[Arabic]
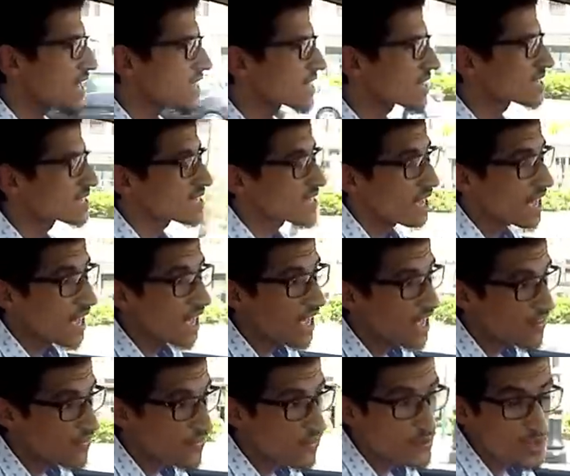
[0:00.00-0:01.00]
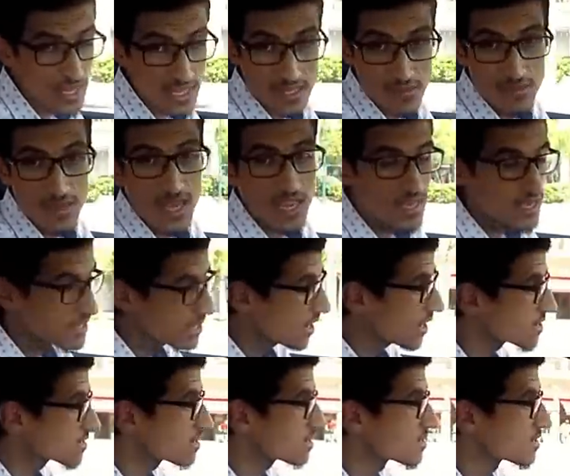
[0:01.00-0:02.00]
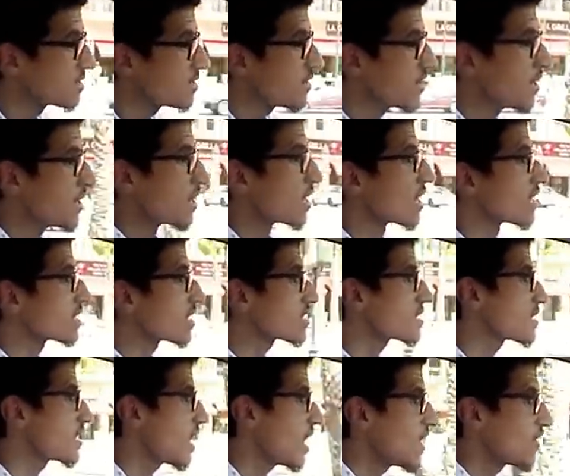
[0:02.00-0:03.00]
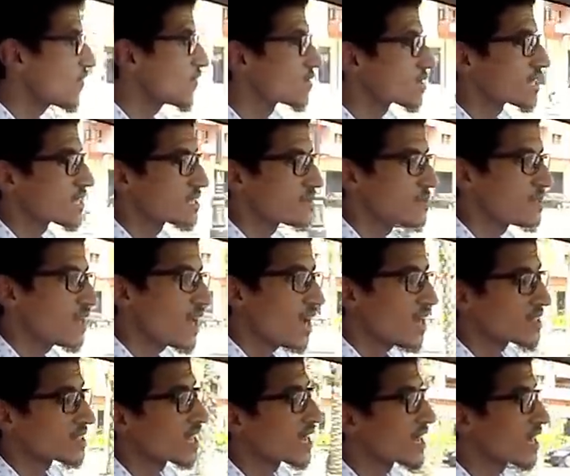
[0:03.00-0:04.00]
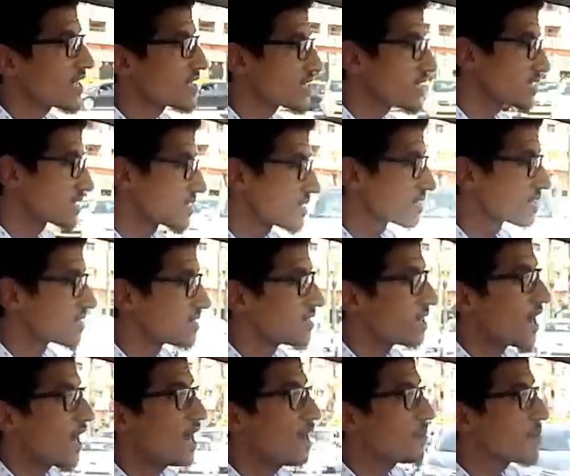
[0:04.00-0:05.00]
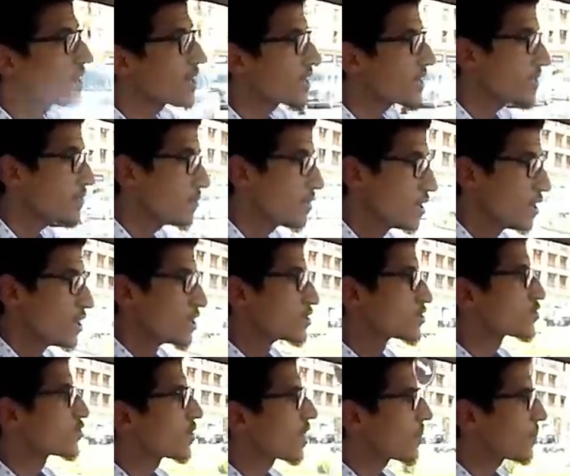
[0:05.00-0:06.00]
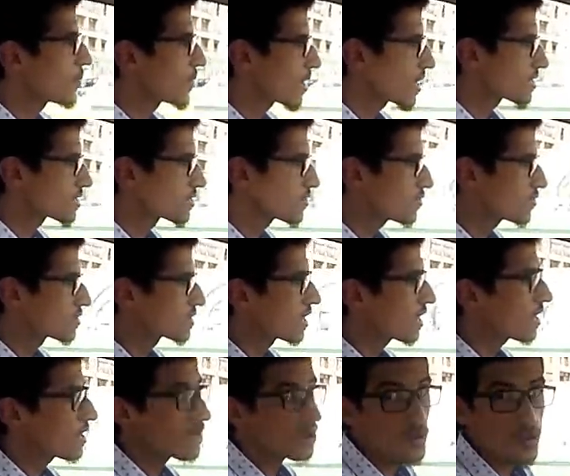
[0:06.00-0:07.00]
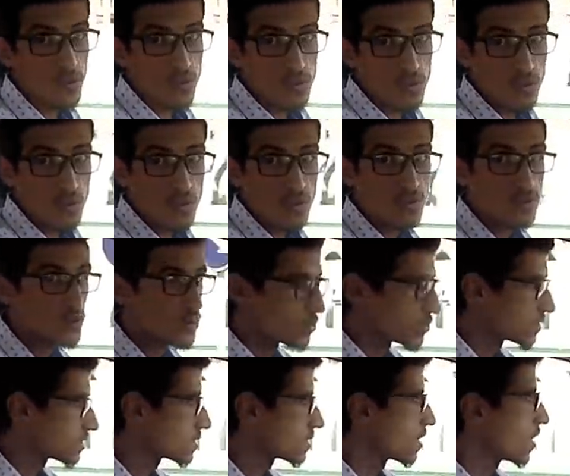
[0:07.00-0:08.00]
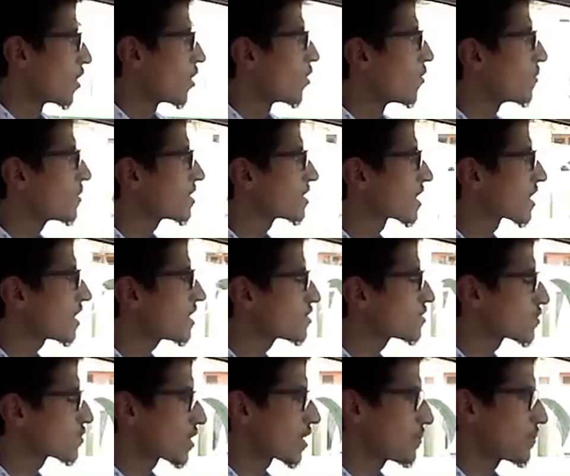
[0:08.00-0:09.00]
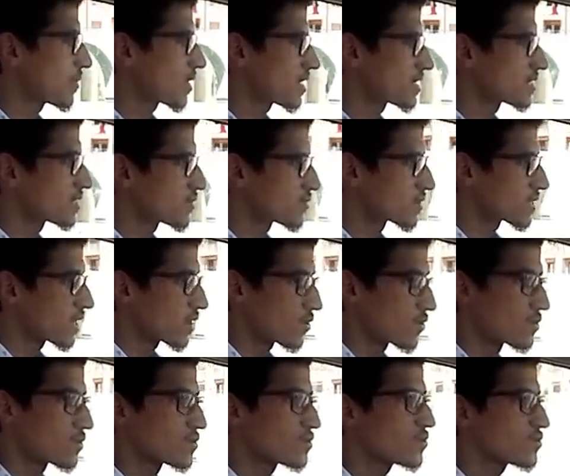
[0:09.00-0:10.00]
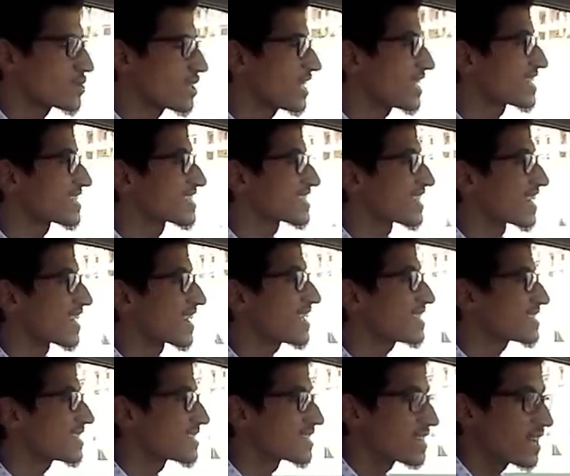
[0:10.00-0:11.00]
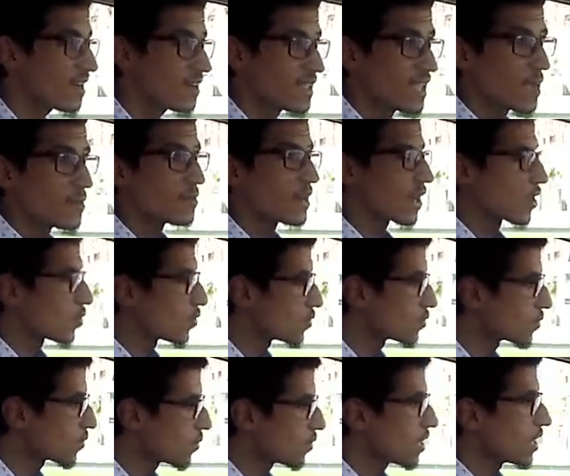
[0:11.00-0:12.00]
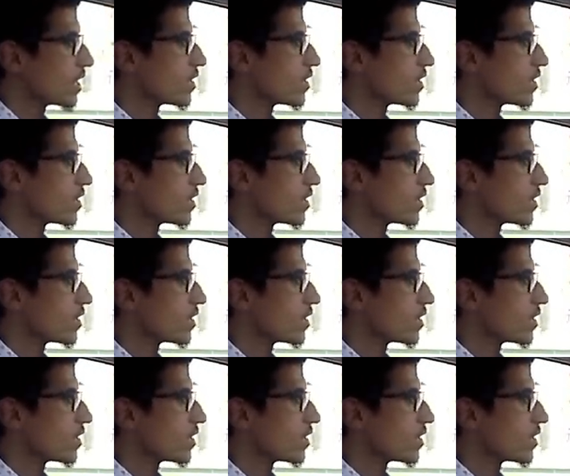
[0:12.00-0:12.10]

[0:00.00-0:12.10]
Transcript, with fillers: لا داسيا 1300 يا سيدي لا داسيا 1300 دخلات سيدي المغرب سو لابيلاسيون ديال غونو دوز ومنين دخلت سو لابيلاسيون ديال غونو دوز حنا تشهرات عندنا بلا غونو